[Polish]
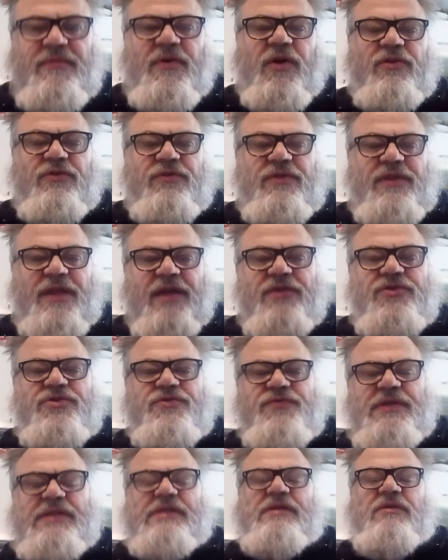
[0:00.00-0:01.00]
O te
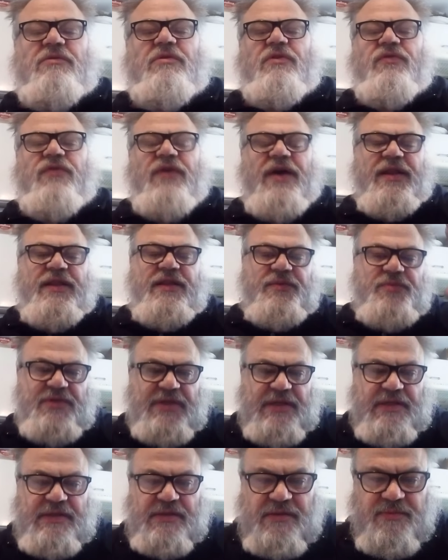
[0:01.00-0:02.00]
drzwi są otwarte
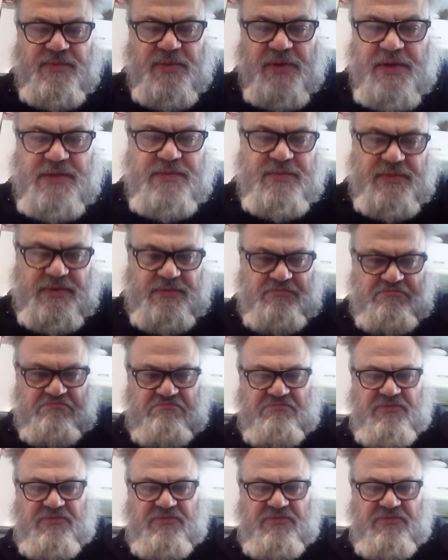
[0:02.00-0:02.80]
przez powiedzmy